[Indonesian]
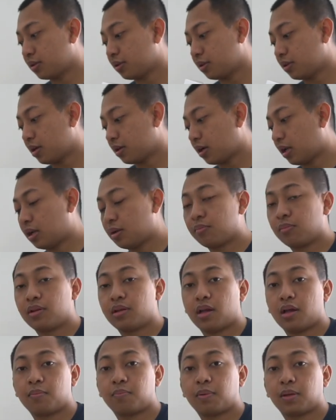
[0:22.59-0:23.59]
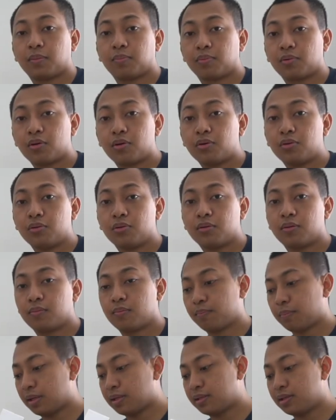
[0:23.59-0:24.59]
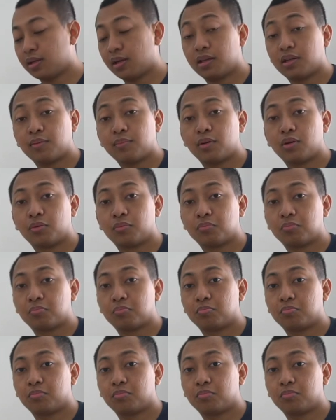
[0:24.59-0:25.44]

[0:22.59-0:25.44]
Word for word: ketika kalian beli iPad Pro Pensilnya ini belum